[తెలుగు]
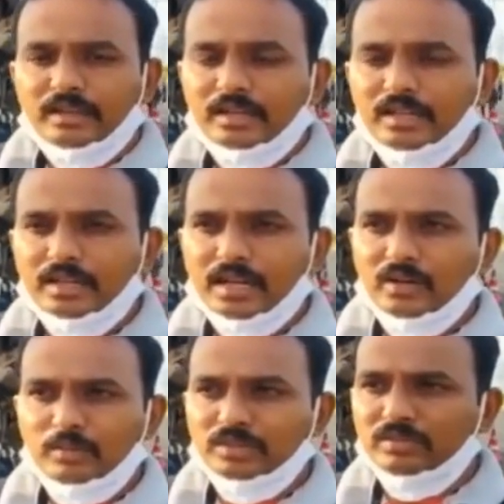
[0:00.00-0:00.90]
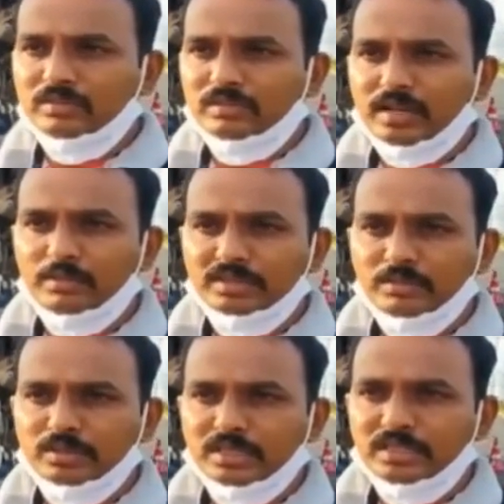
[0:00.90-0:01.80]
అక్కడే కార్లోనే మొత్తం కాలిపోయి
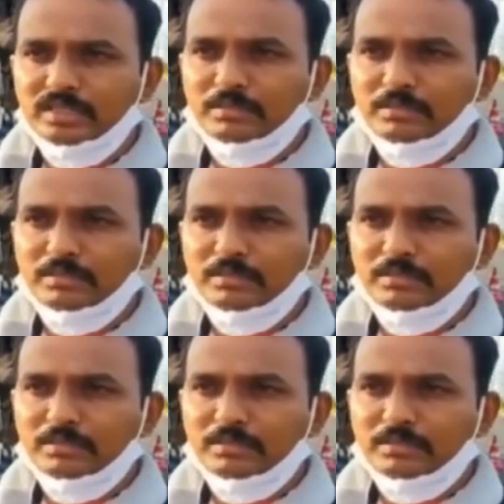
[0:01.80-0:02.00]
చనిపోవడం జరిగింది